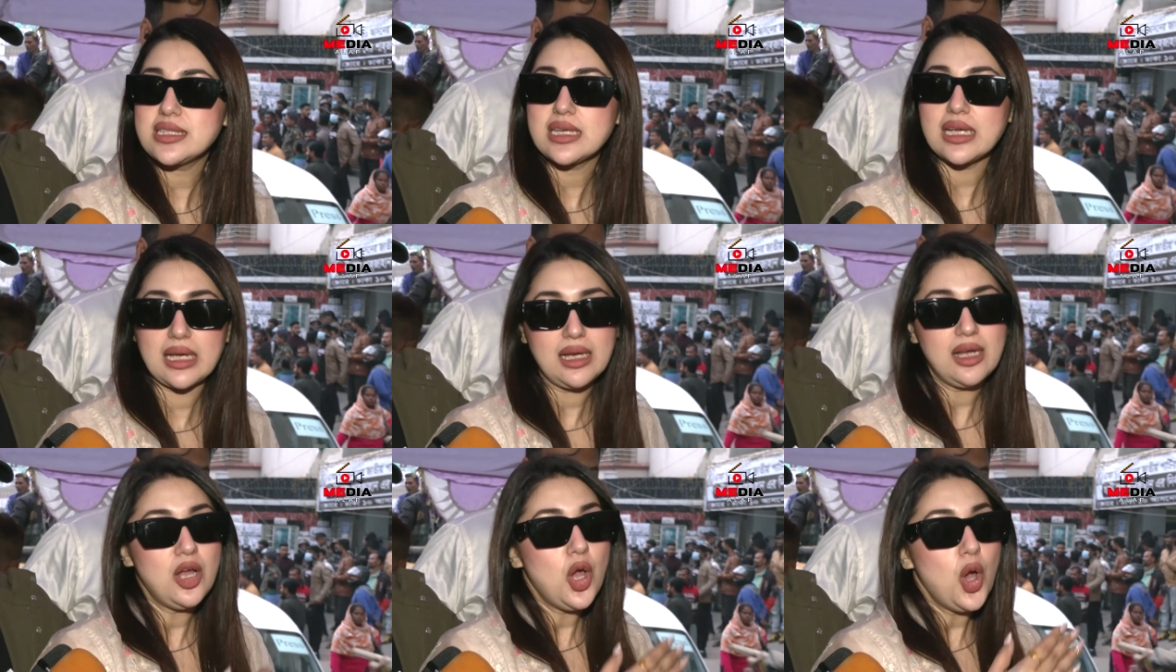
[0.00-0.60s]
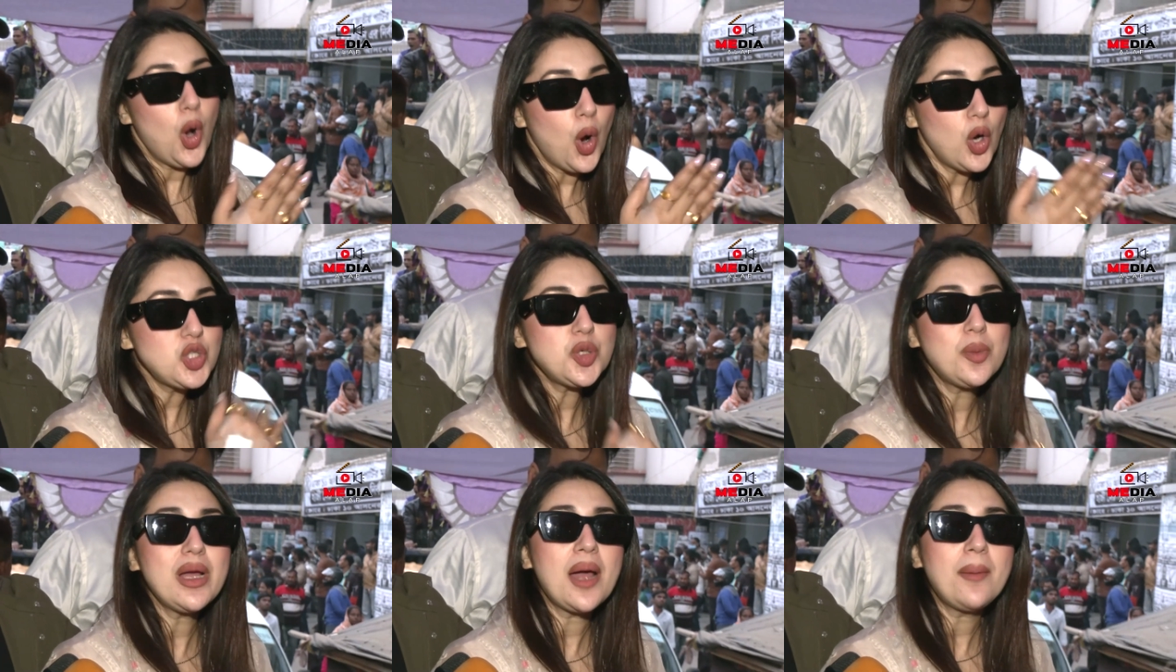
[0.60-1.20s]
আছে ওই
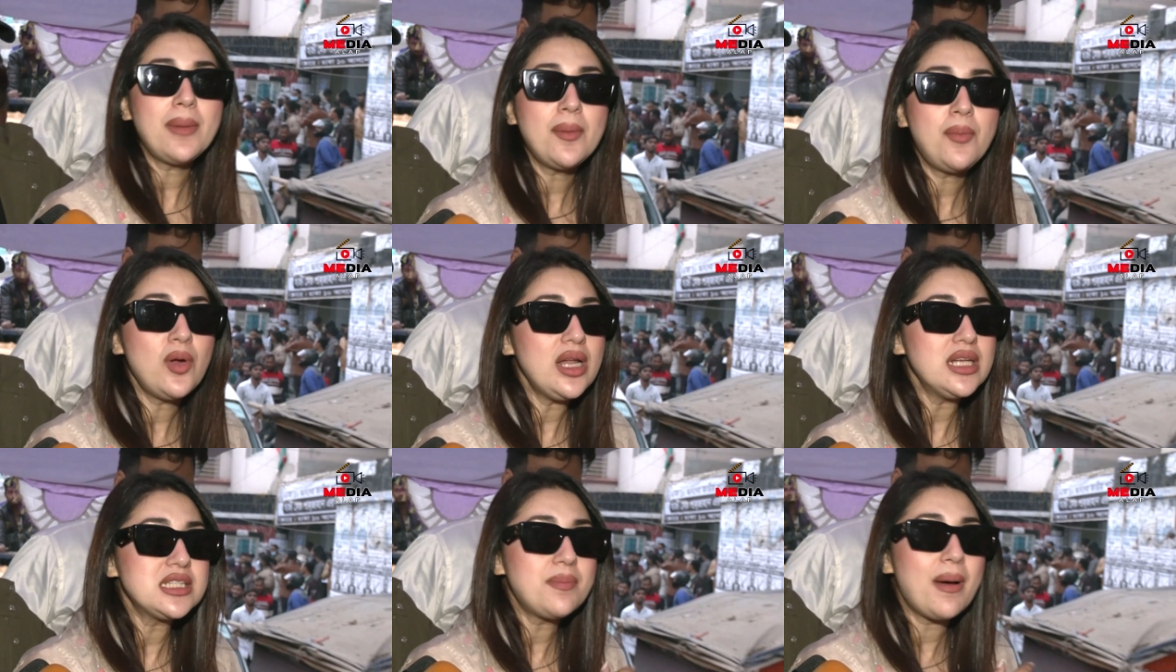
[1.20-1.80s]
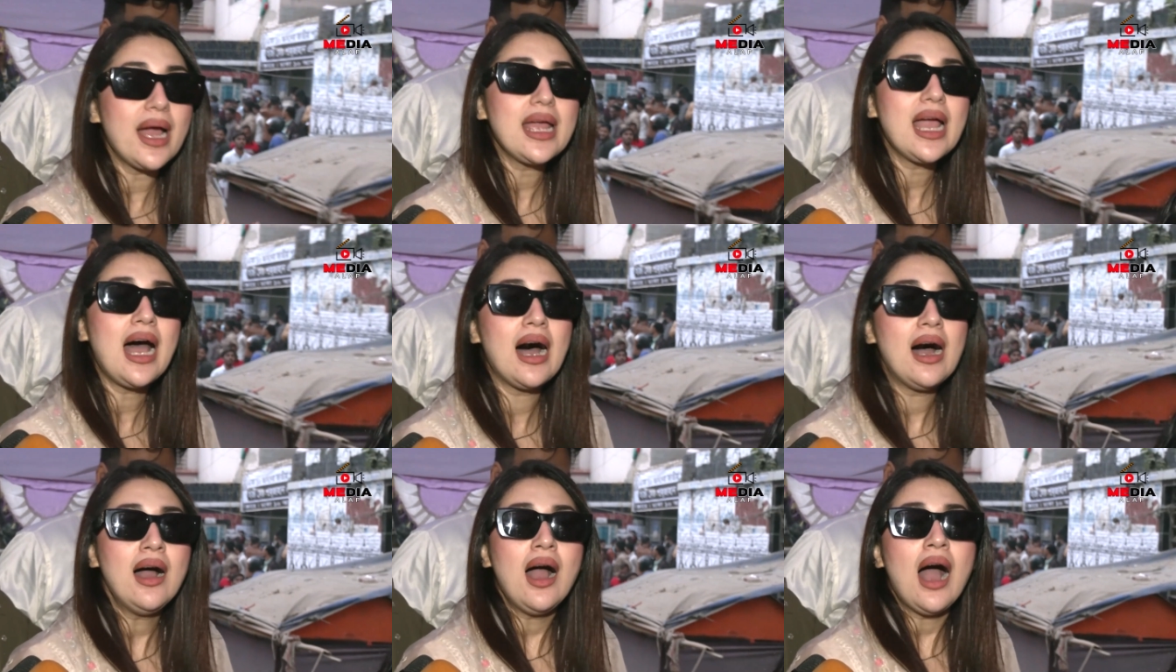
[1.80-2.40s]
সময় আমরা বলি যে ভাইয়া
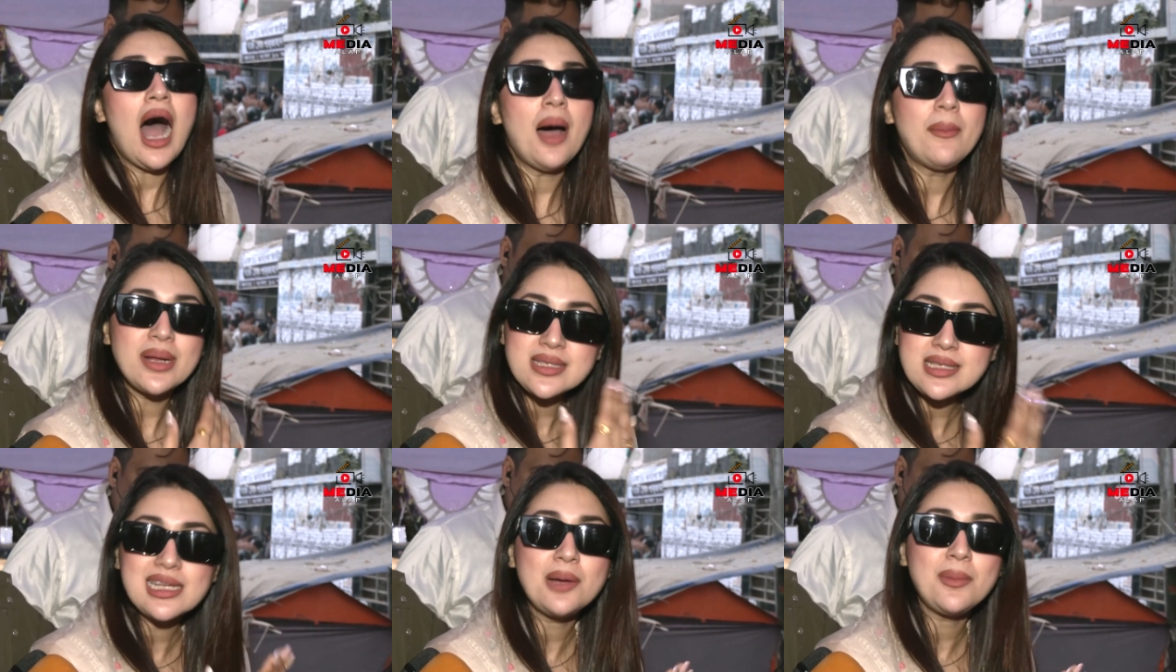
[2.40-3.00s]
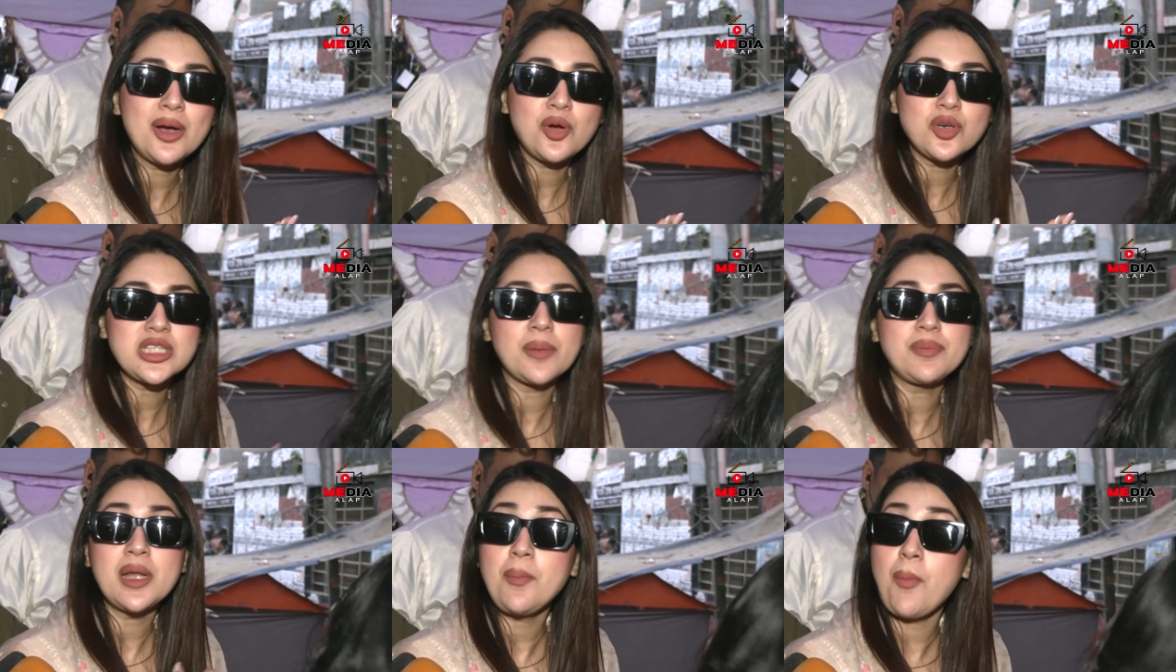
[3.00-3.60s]
আমরা সিনেমা করছি
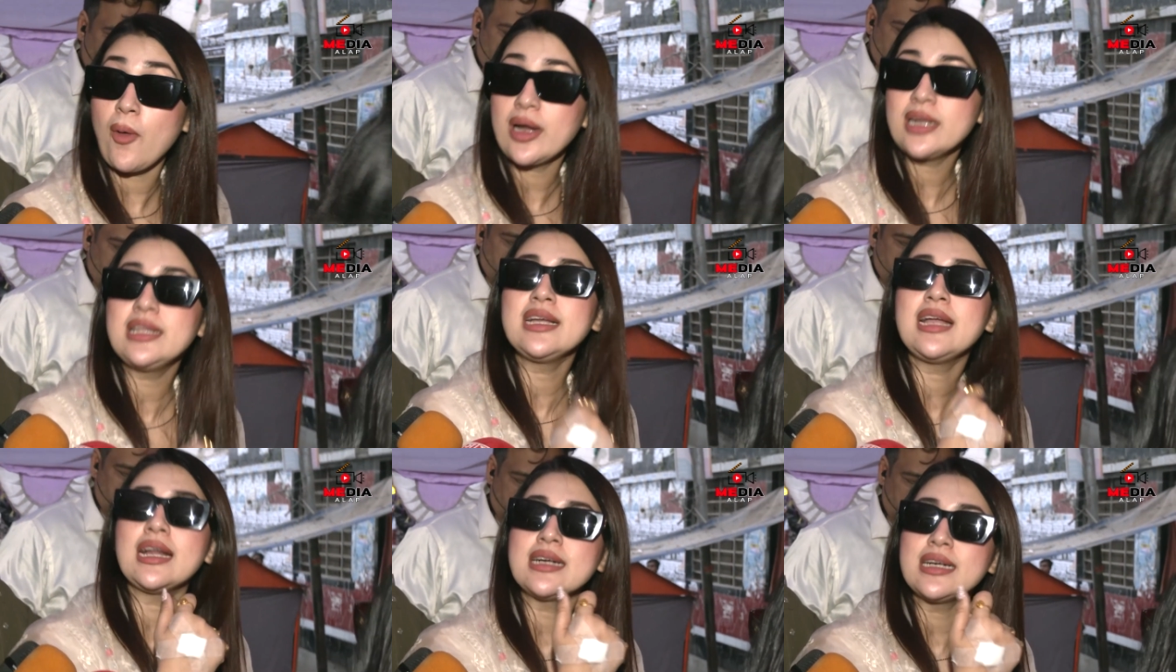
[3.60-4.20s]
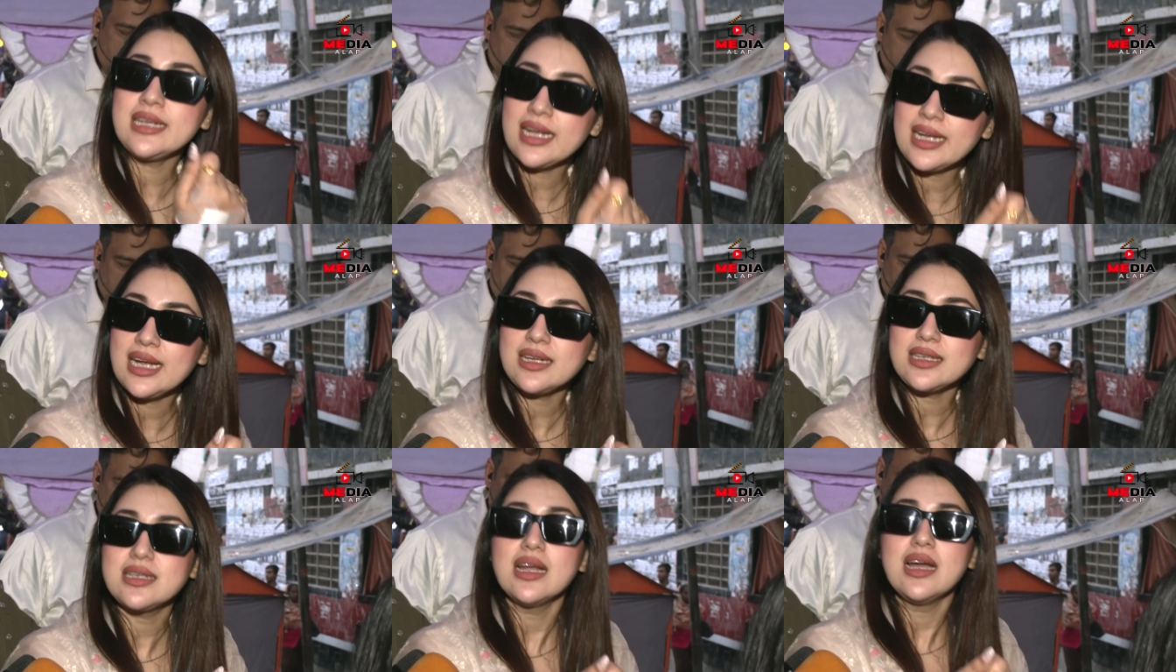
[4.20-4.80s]
আপনারা পকেট থেকে একটা টিকিট